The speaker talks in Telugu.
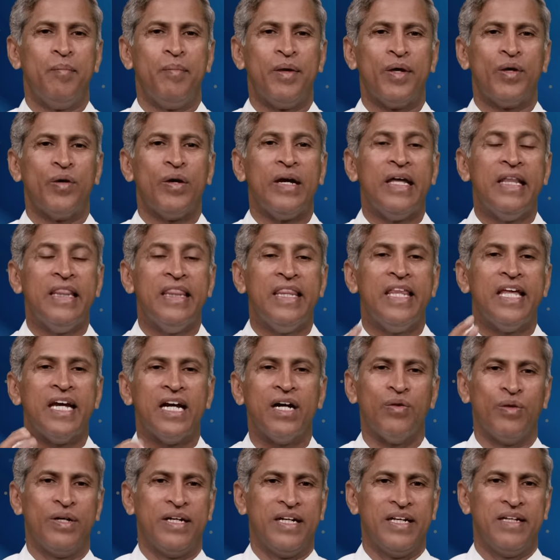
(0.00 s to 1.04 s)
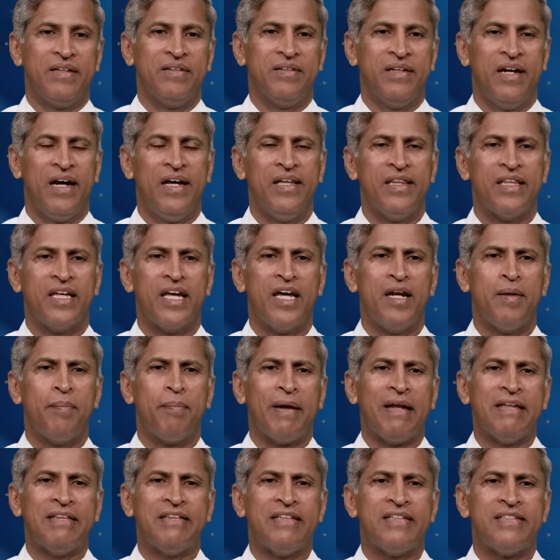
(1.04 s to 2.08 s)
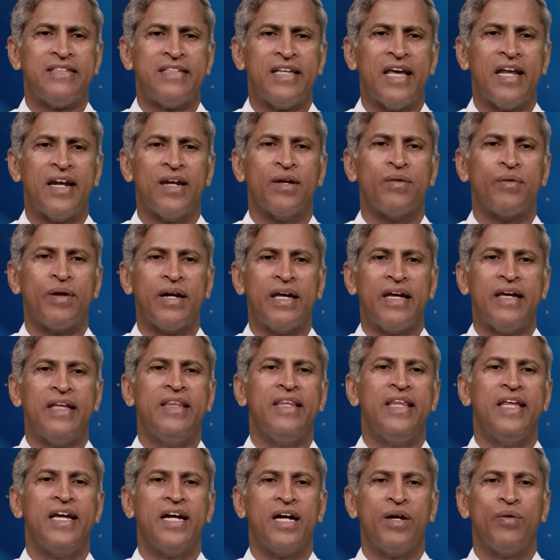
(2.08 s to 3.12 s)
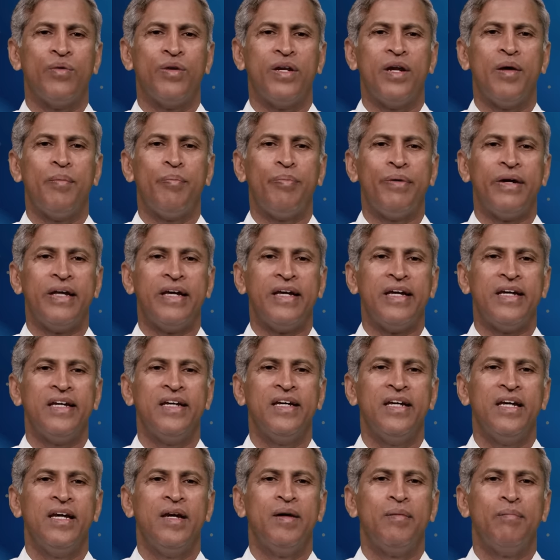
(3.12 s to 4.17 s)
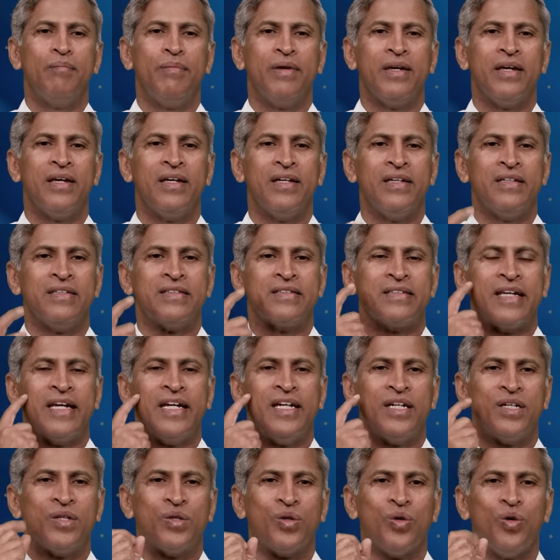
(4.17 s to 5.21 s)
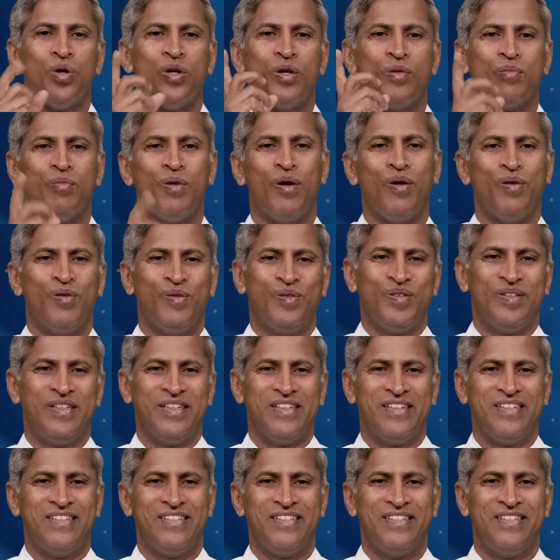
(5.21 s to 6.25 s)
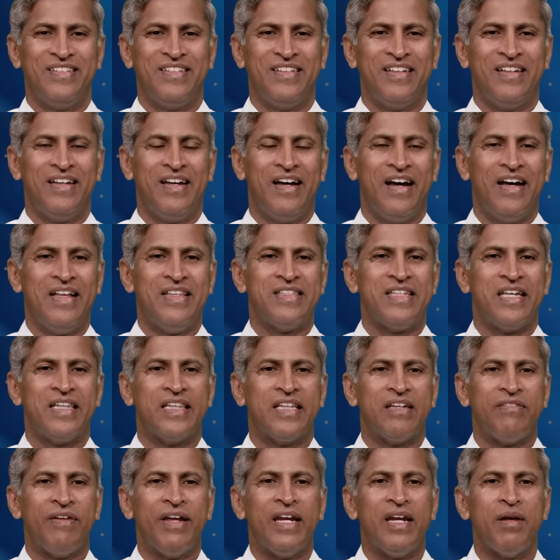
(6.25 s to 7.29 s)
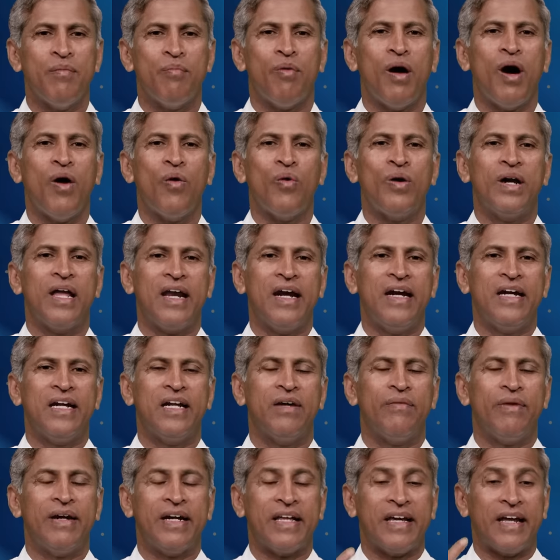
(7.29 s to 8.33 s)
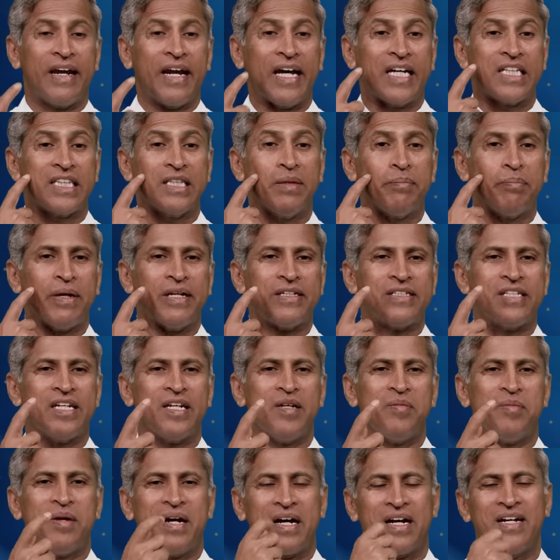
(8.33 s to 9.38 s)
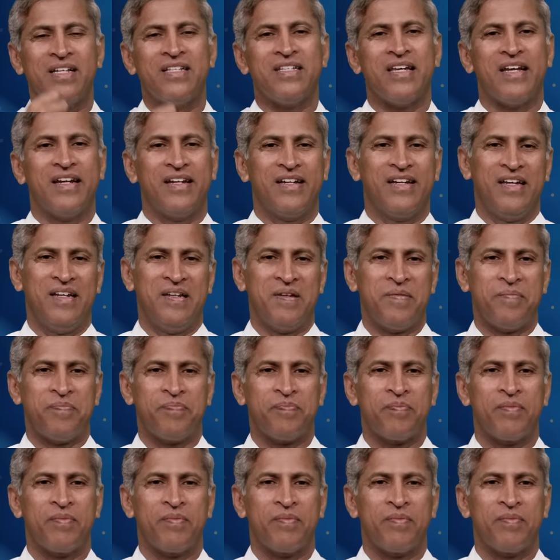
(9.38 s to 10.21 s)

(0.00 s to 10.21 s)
మీకు హెల్దీగా ఉంటాయి అందుకని ప్రతి సెల్ కూడా హెల్దీగా ఉన్నప్పుడే మీ స్కిన్ టోన్ బాగుంటుంది అంచేత ఇవన్నీ బాగుండాలంటే వాటికి రక్త ప్రసరణ బాగా జరగాలి